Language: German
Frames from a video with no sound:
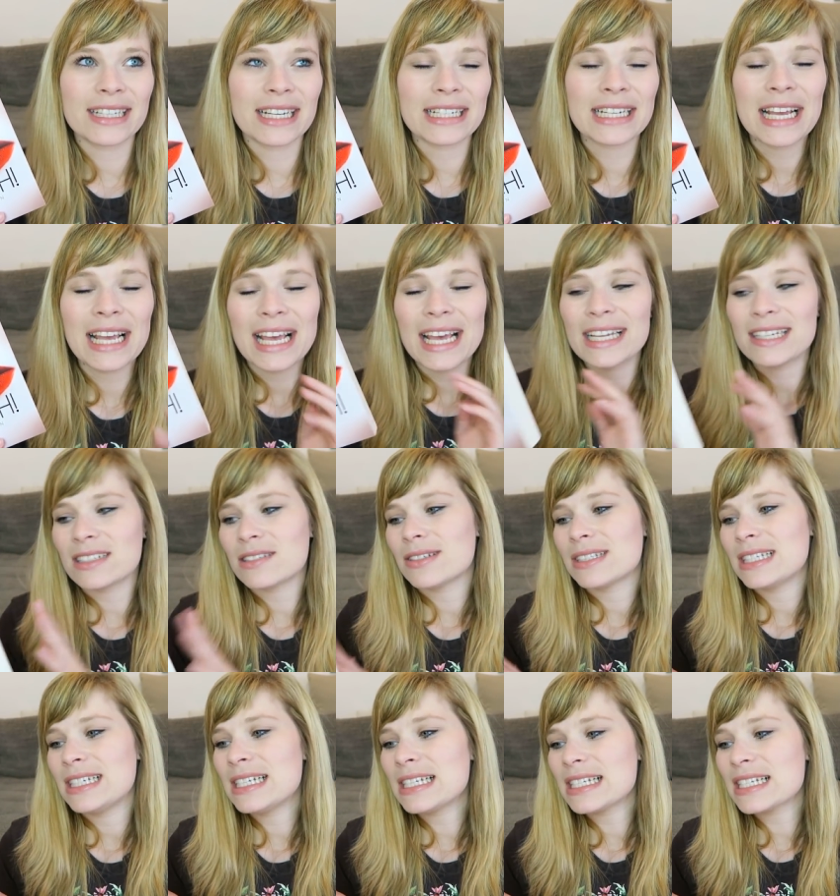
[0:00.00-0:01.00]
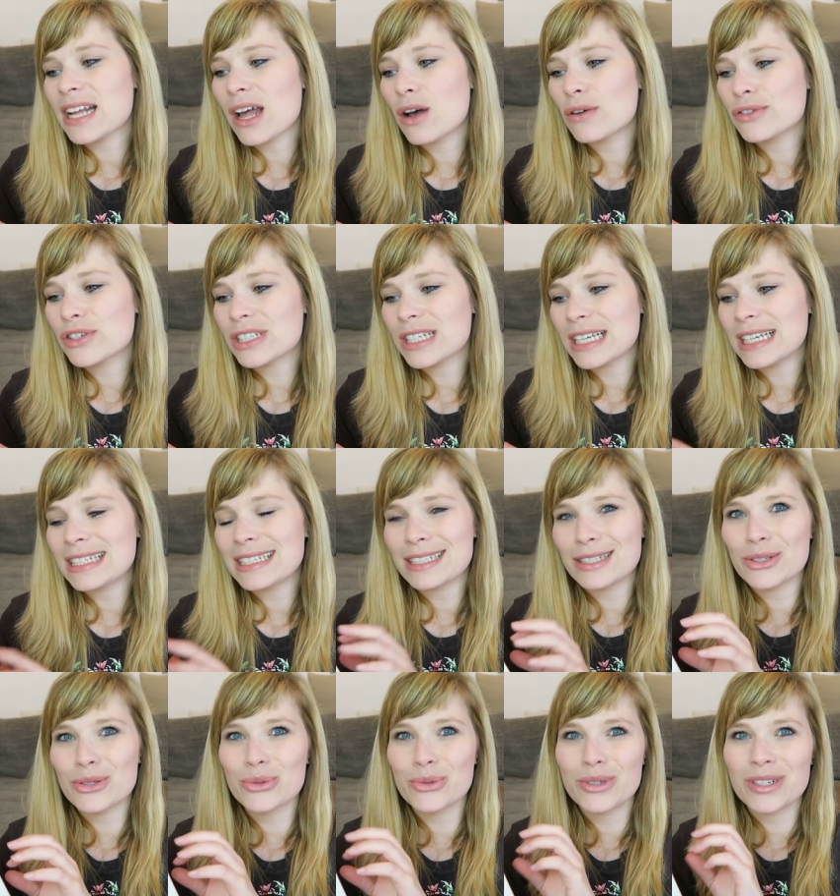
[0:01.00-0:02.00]
Denn das, was hinten drauf steht,
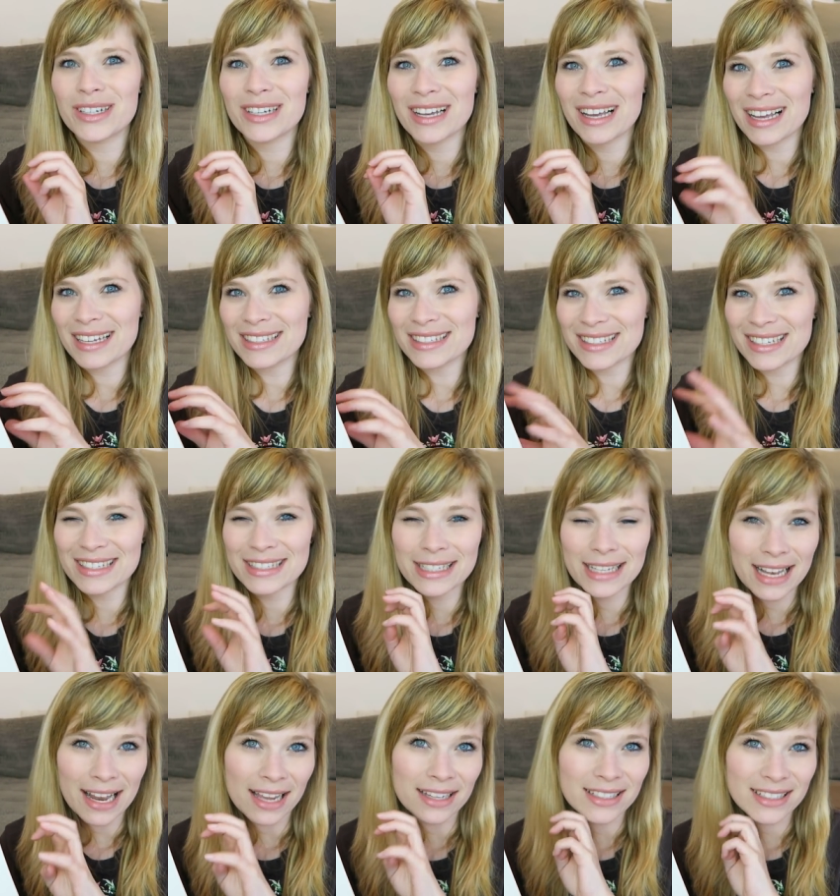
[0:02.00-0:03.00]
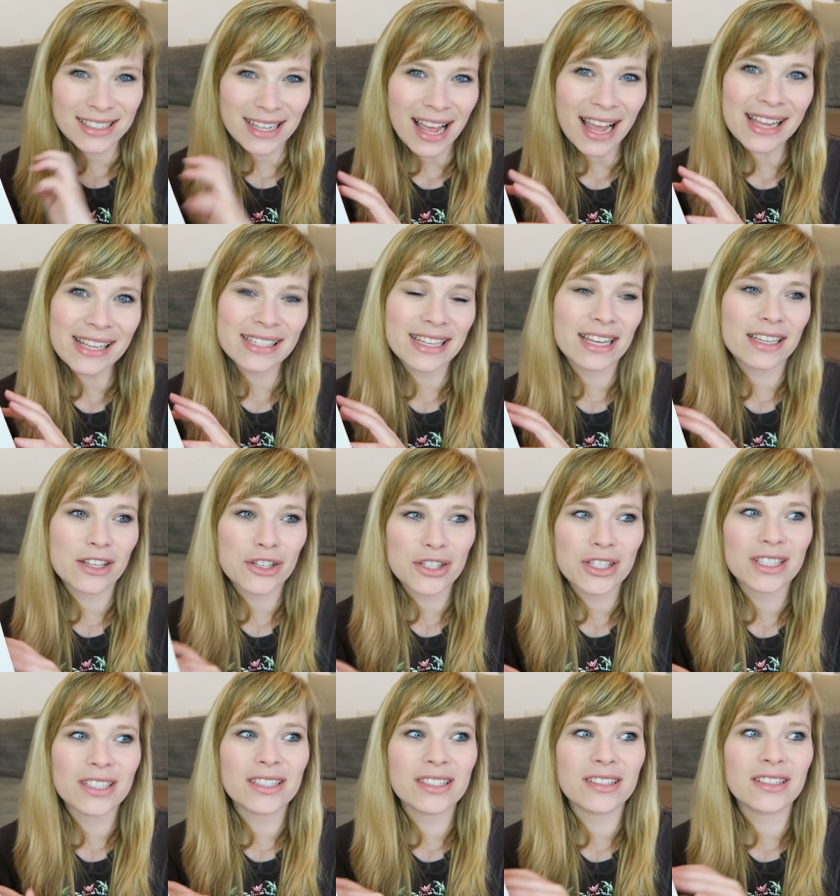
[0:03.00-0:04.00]
ist nur ein ganz, ganz kleiner Teil der
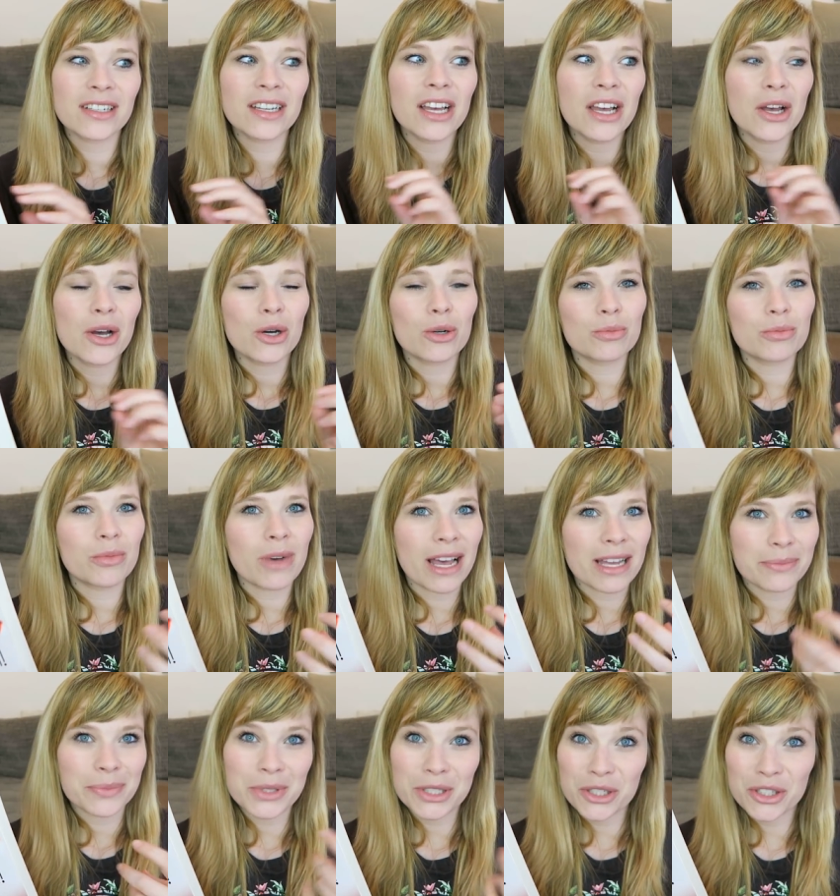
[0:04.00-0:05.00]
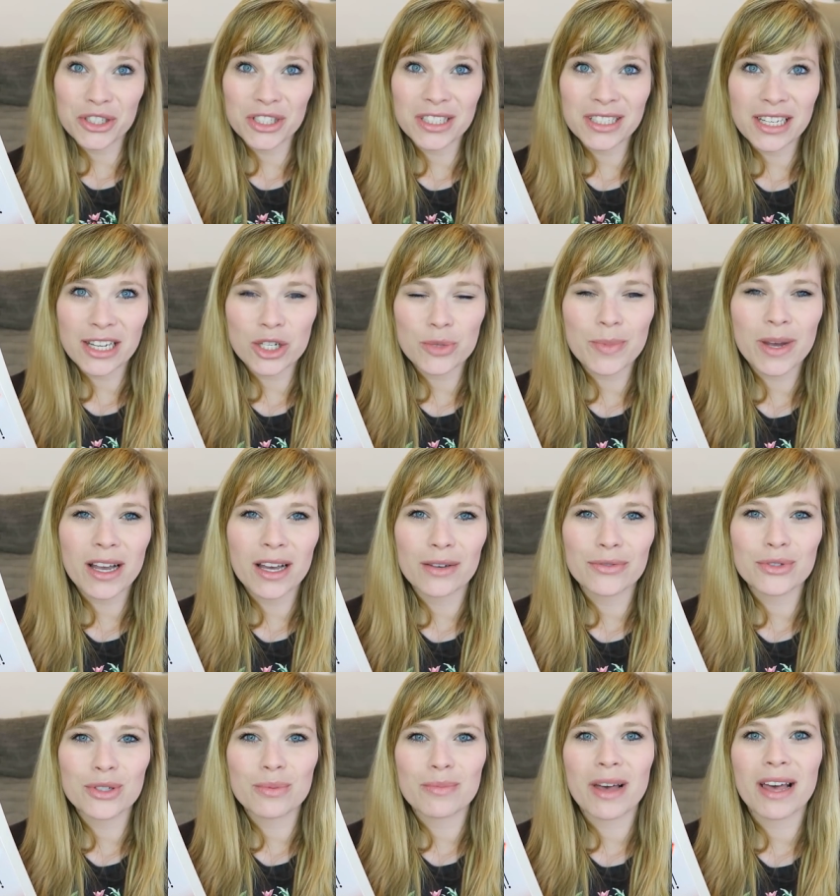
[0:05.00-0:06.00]
Geschichte, um einem die Geschichte halt
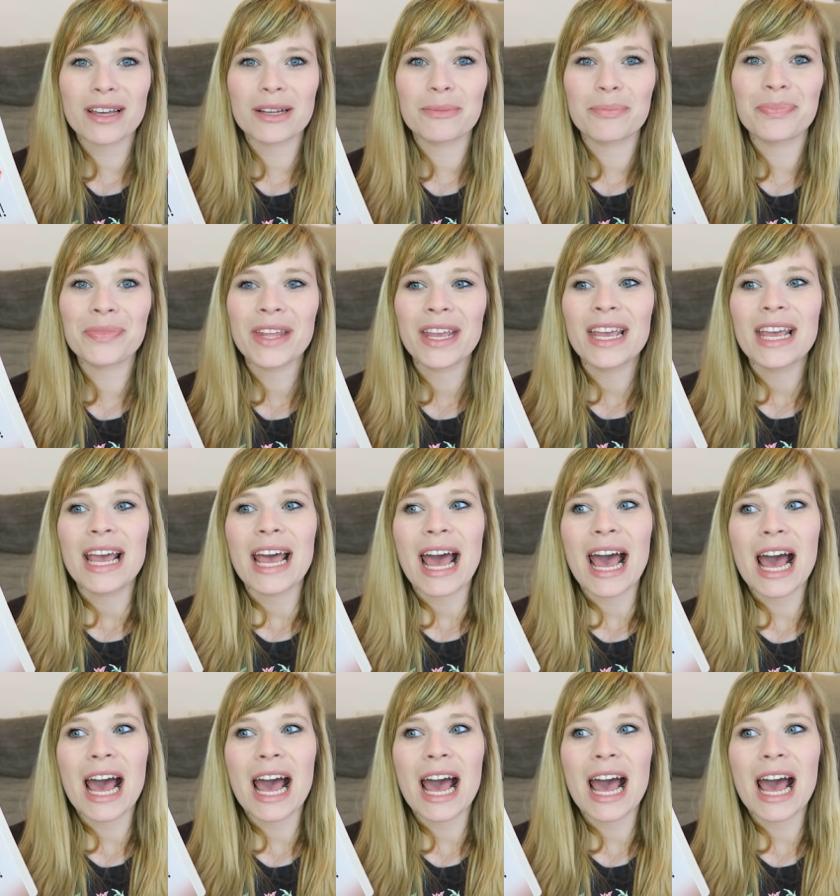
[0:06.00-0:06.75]
schmackhaft zu machen.